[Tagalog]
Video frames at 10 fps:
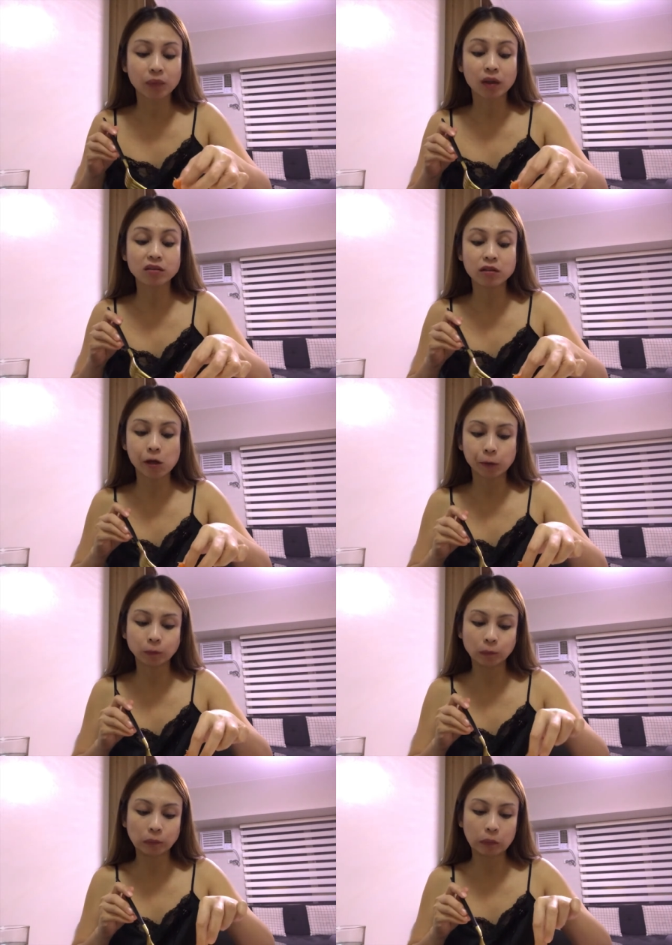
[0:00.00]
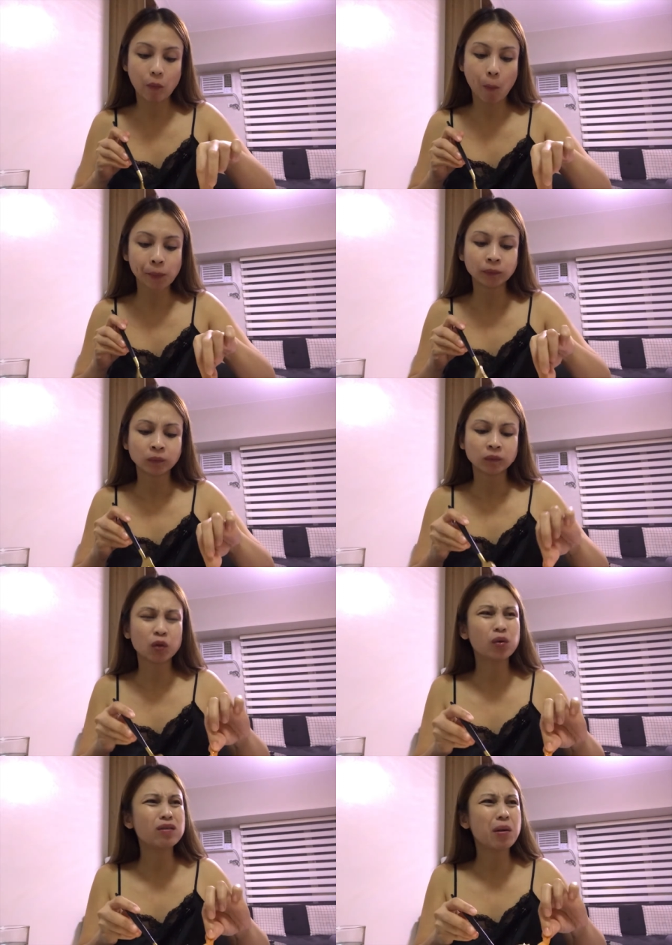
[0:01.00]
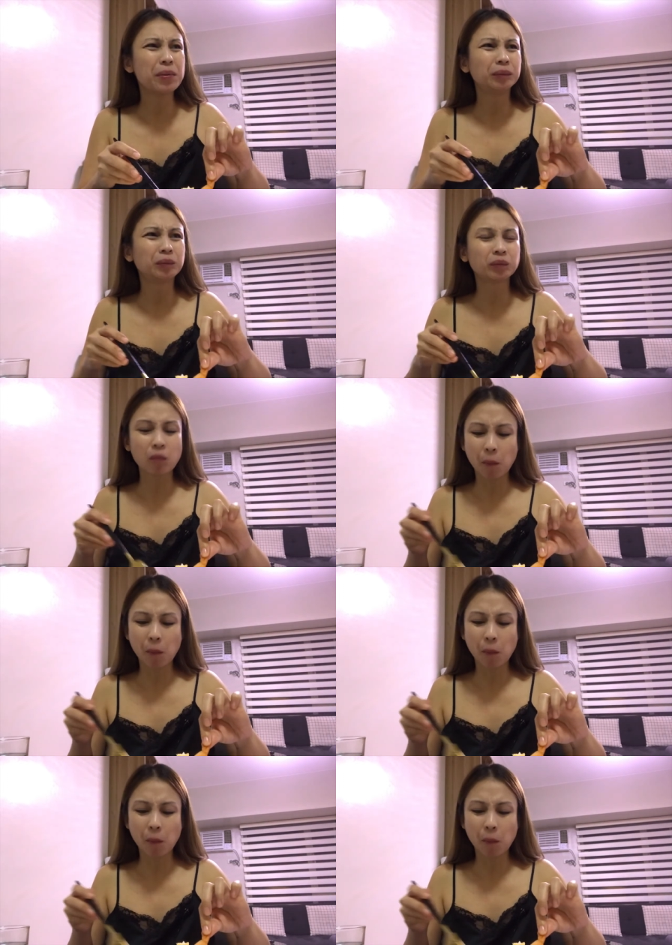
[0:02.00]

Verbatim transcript: Kasi, hindi ko alam.